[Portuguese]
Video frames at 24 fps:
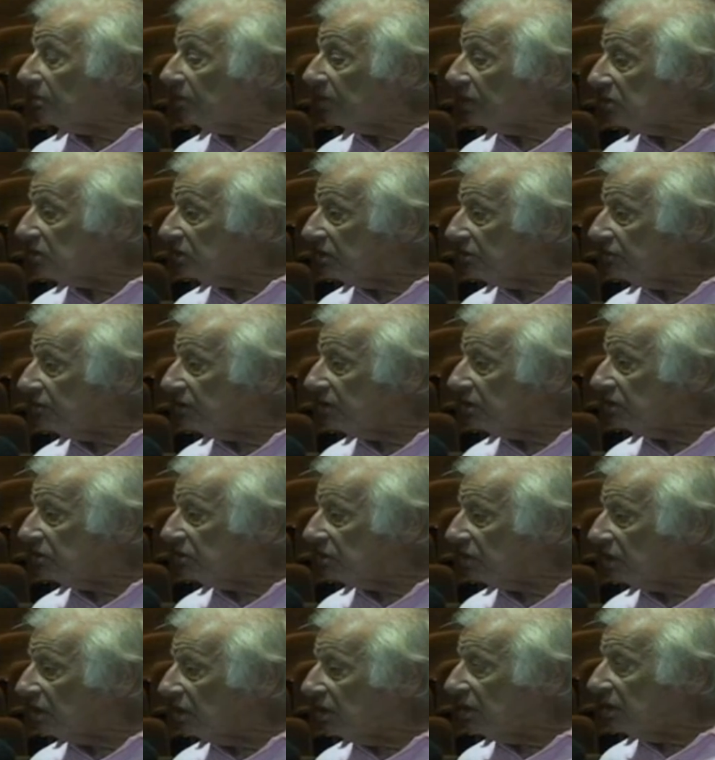É uma
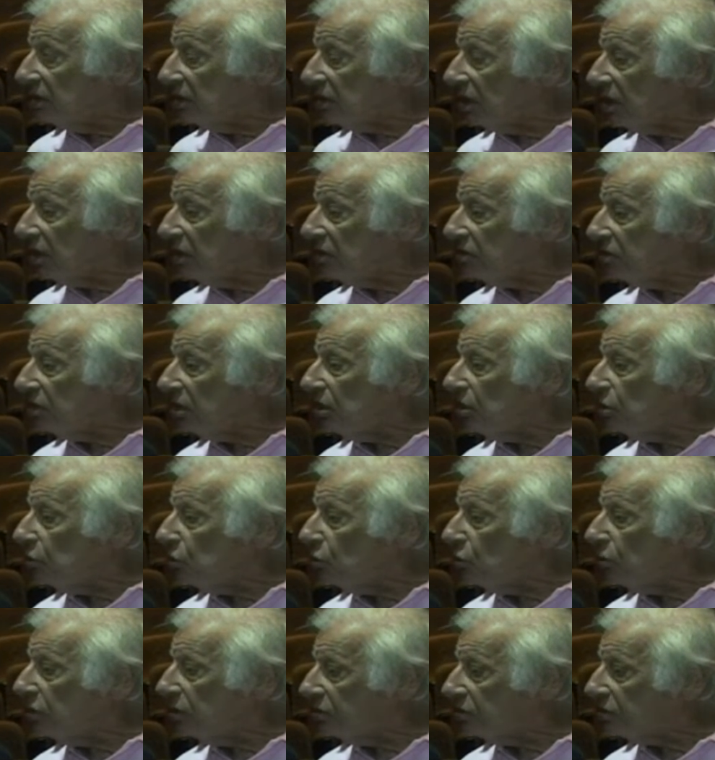dívida de 3
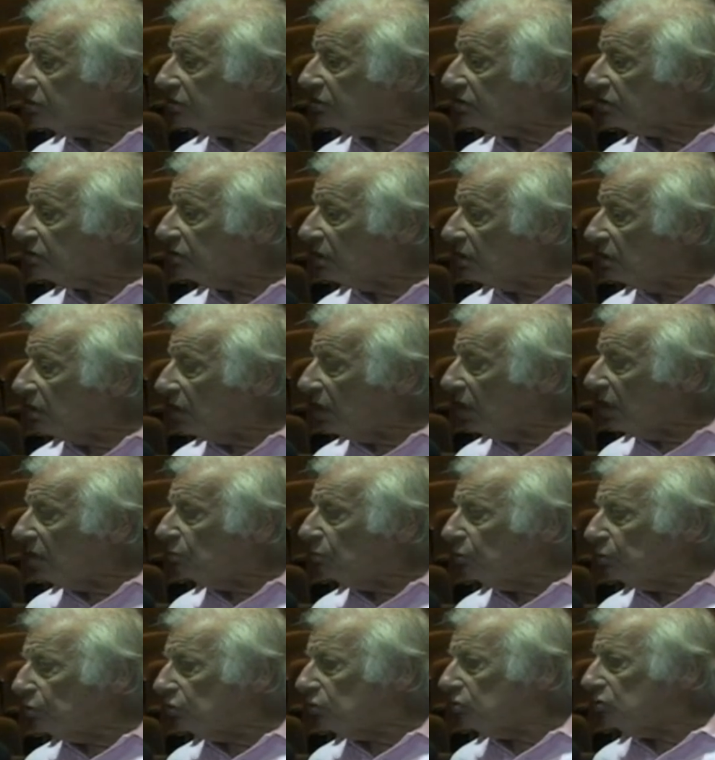trilhões.
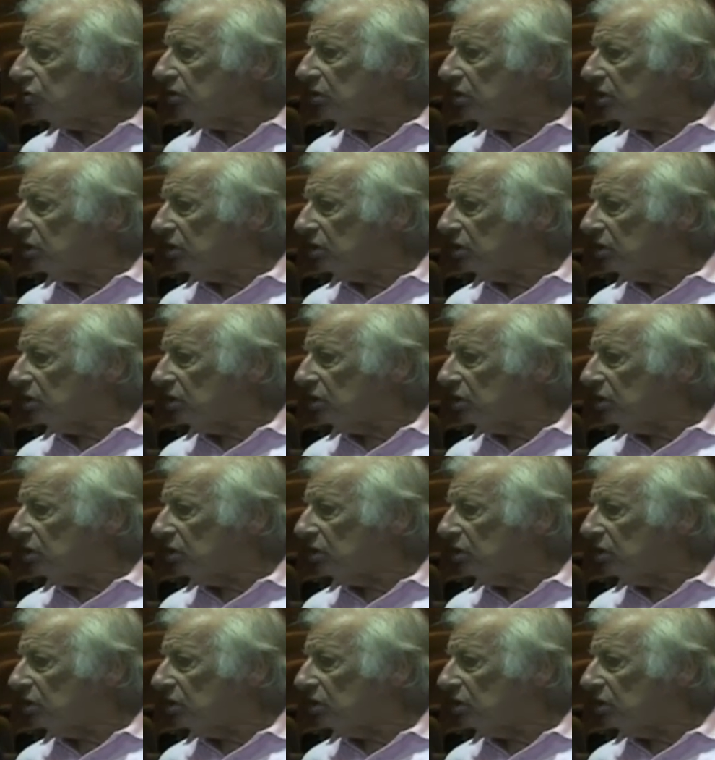É muito